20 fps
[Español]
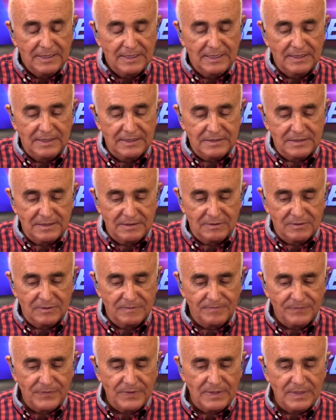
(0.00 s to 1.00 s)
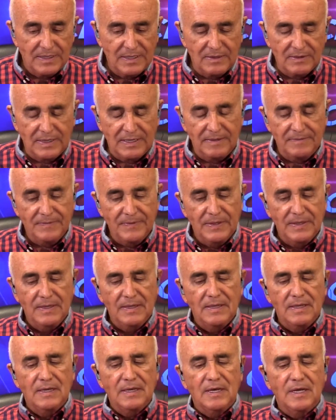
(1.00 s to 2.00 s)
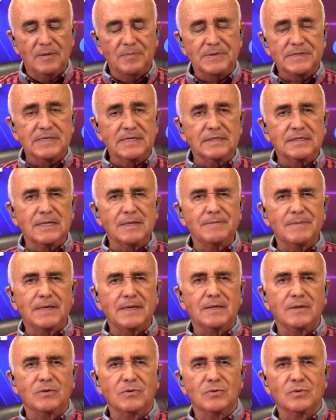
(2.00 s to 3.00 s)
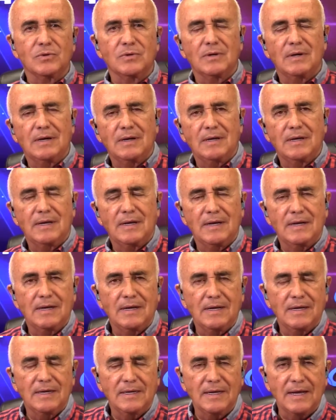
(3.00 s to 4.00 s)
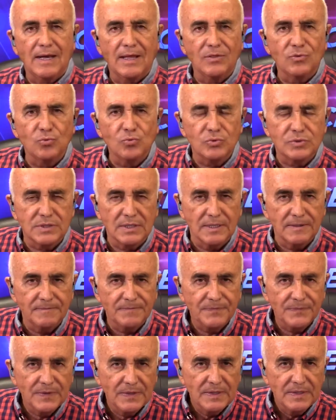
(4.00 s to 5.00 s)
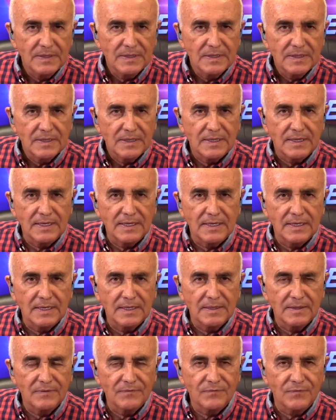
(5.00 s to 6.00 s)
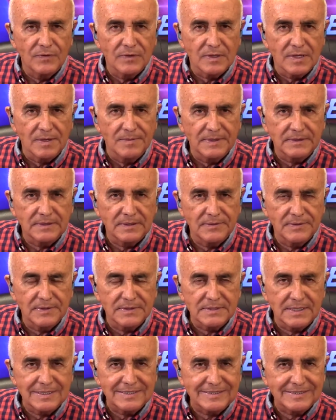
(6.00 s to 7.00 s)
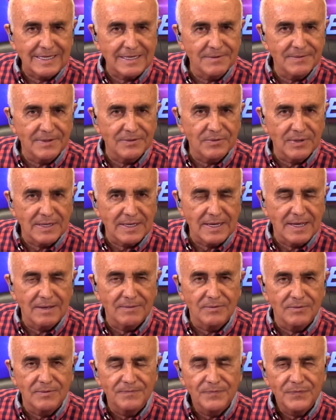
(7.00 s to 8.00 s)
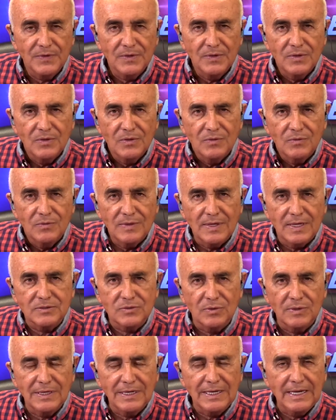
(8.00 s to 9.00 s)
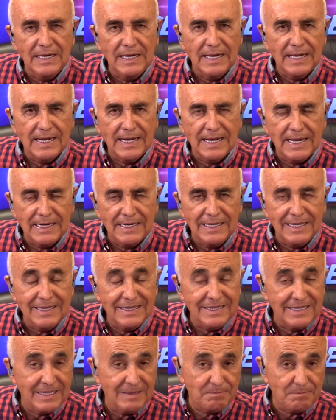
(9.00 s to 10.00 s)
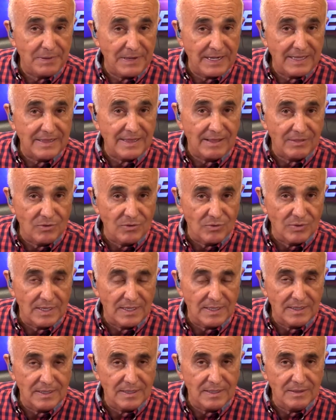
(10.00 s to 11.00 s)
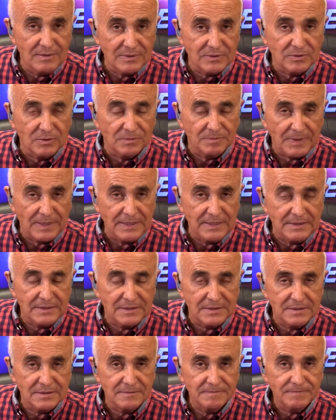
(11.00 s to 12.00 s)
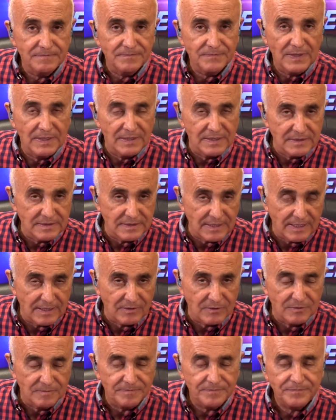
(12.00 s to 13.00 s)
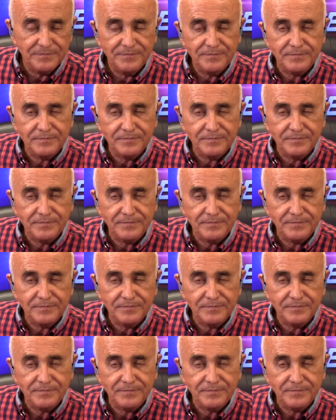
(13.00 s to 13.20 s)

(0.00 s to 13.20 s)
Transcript: el decirlo. Ahora, el presidente de México aduce que Vulcan Materials está llevando a cabo una acción ilegal depredadora en nuestro país, en Quintana Roo.